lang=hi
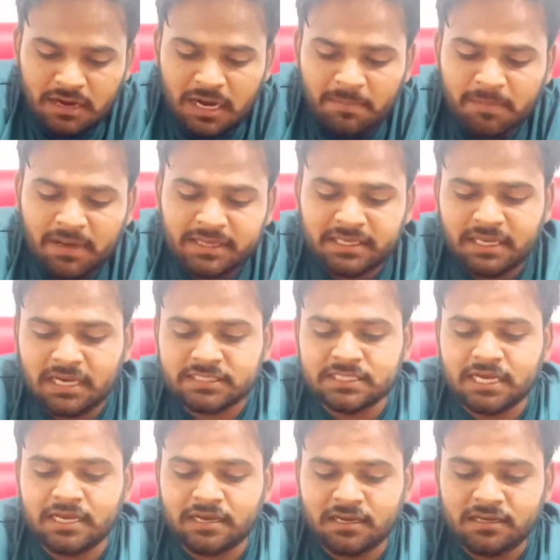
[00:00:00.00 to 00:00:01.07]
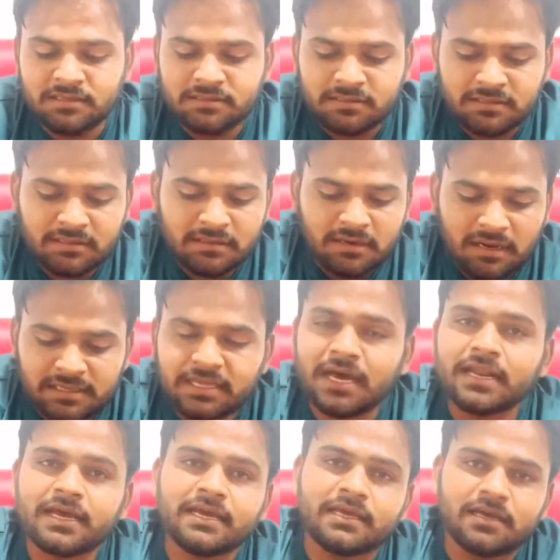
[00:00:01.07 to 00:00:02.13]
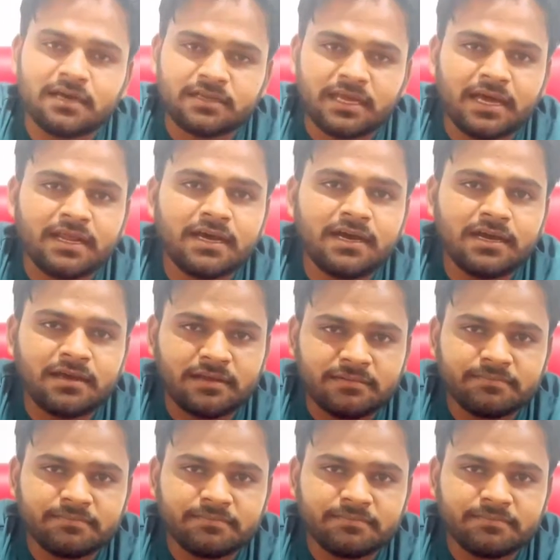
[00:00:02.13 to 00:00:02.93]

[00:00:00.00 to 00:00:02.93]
आपका ये आ जाएगा अठारह अठारह